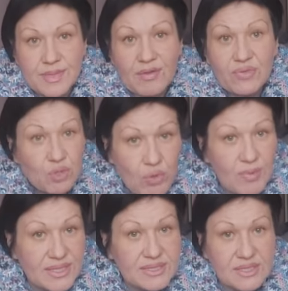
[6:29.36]

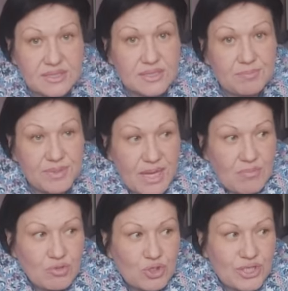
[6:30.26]
Вдумайтесь,
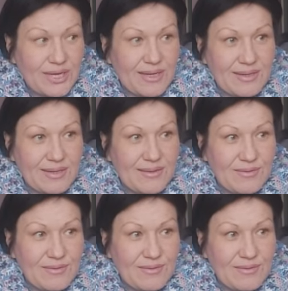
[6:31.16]
потому что